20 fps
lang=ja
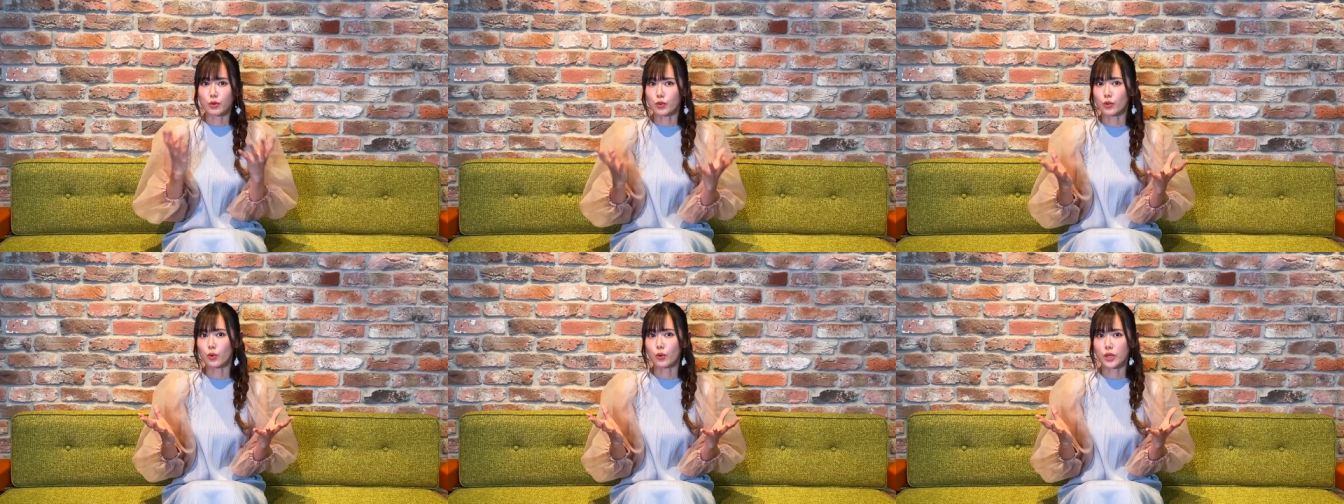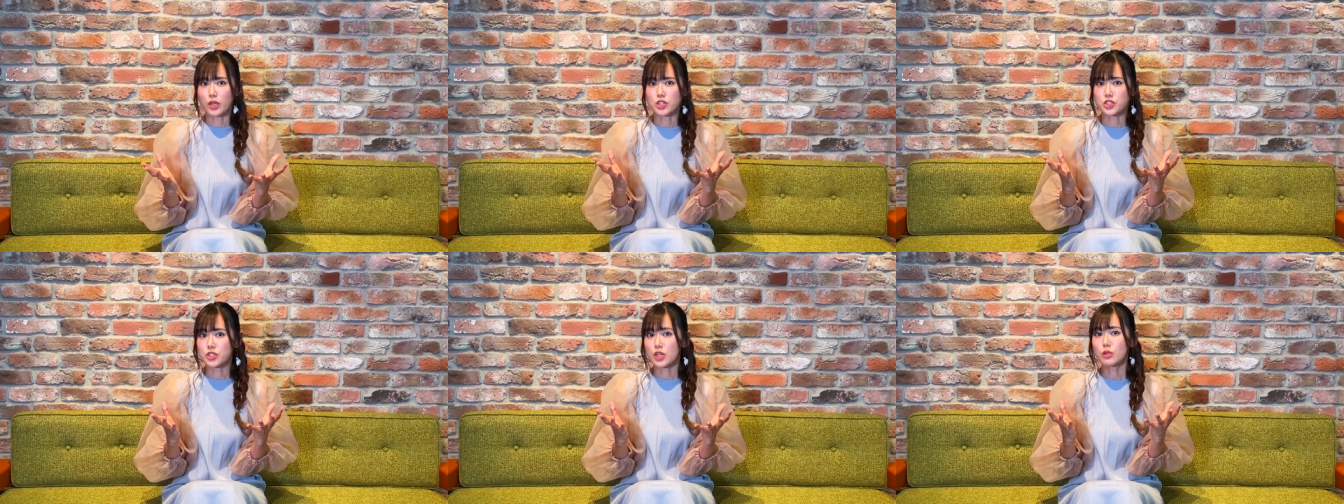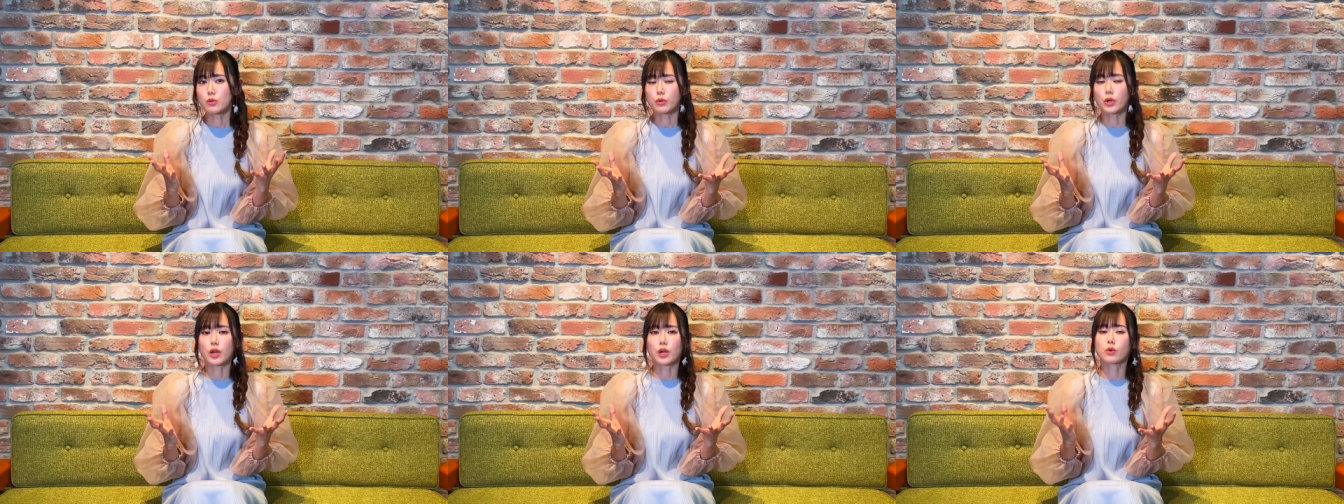表現した
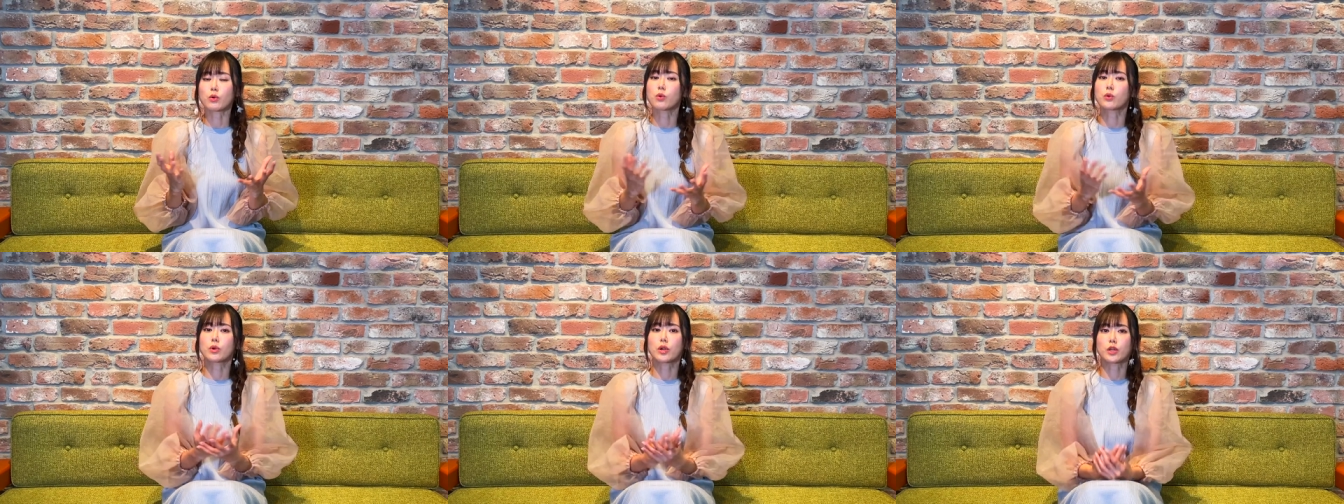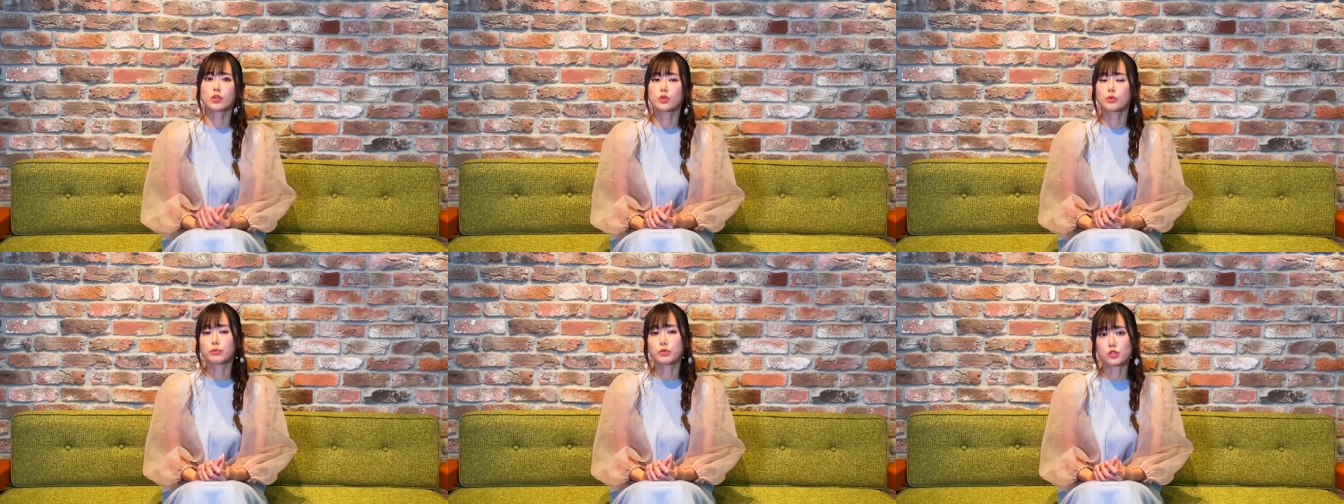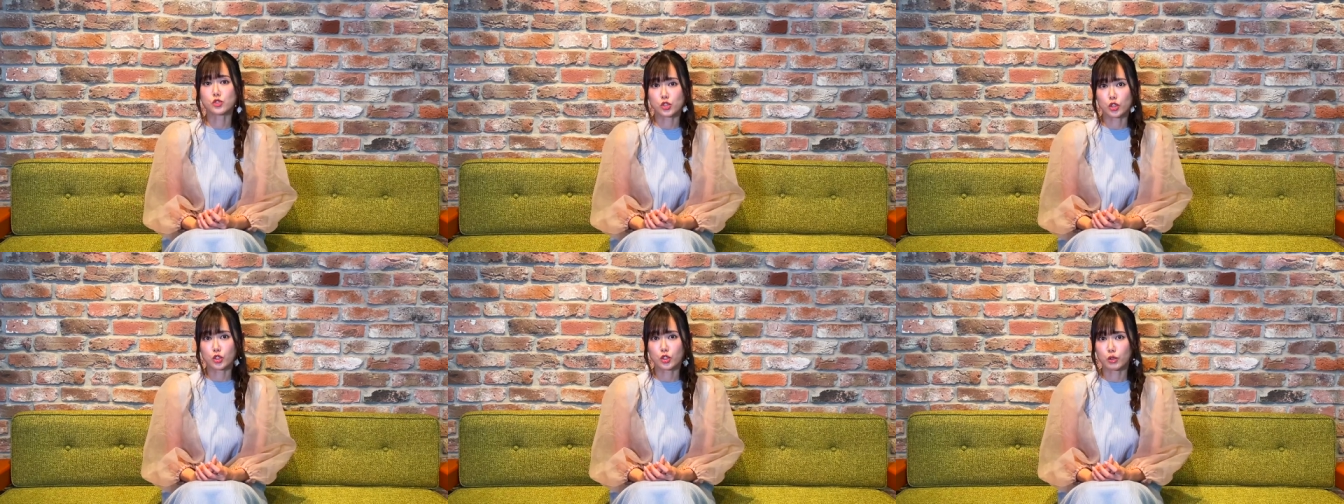のが今回の
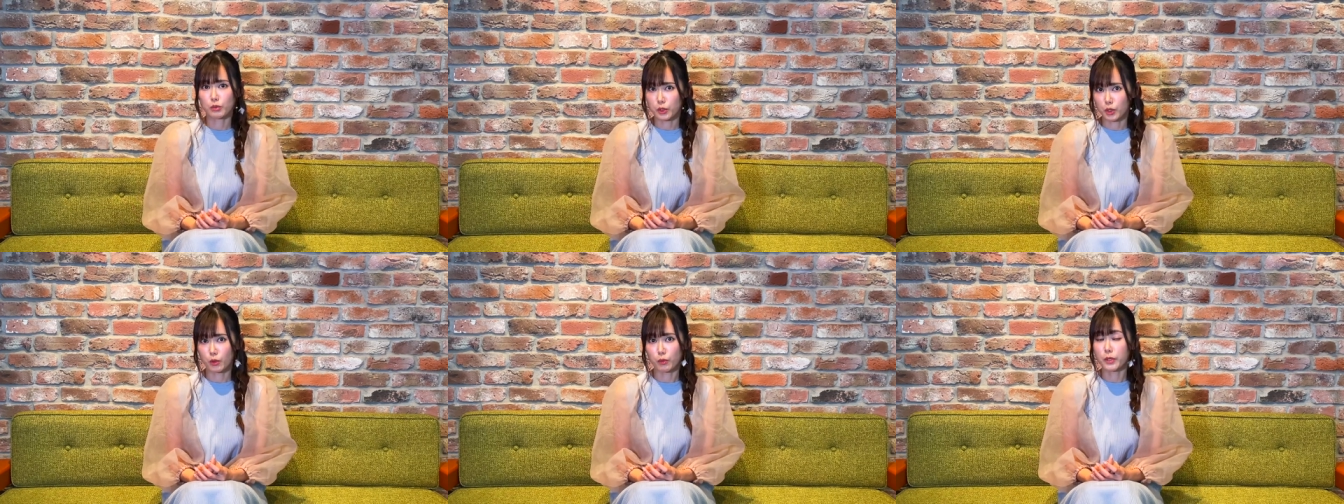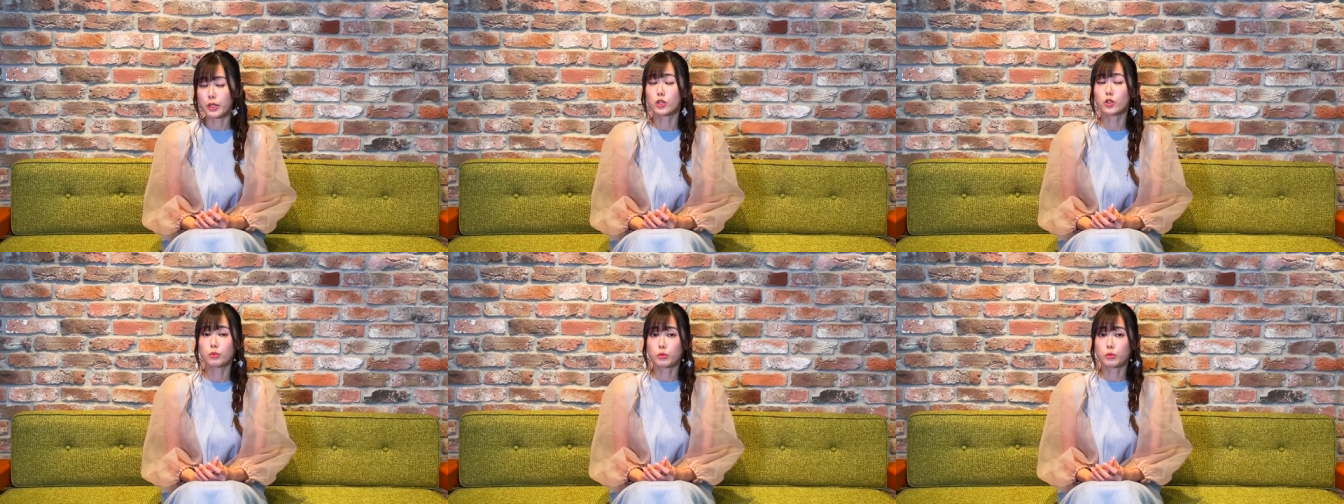ミュージックビデオ「ウィル」の